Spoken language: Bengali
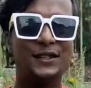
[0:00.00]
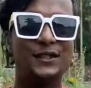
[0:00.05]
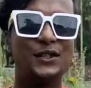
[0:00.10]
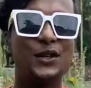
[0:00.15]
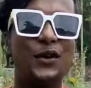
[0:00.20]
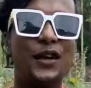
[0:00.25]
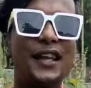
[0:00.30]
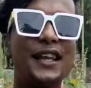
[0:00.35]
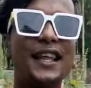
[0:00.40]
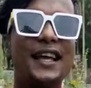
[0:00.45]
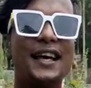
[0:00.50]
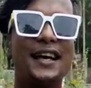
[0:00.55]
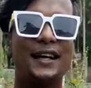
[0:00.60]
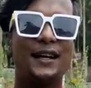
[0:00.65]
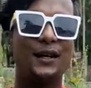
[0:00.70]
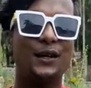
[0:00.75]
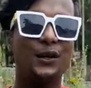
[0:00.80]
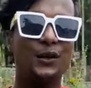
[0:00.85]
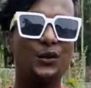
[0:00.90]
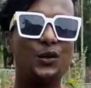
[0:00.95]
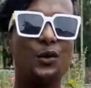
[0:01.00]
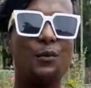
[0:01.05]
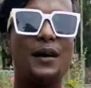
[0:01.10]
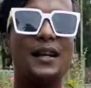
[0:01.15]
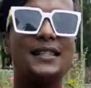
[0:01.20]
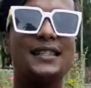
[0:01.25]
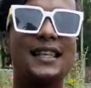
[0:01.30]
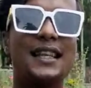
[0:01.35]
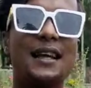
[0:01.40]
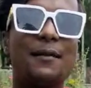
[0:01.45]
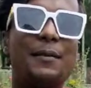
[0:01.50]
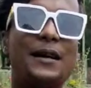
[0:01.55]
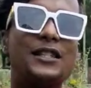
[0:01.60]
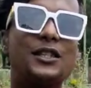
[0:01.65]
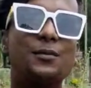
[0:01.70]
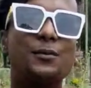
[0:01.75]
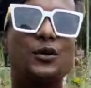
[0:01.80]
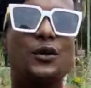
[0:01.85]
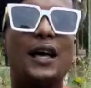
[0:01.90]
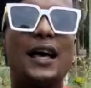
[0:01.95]
সকিনা তোমার সারা
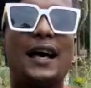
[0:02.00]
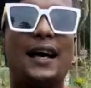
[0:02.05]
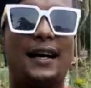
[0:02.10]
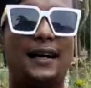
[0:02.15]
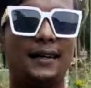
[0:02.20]
বাঁচবো না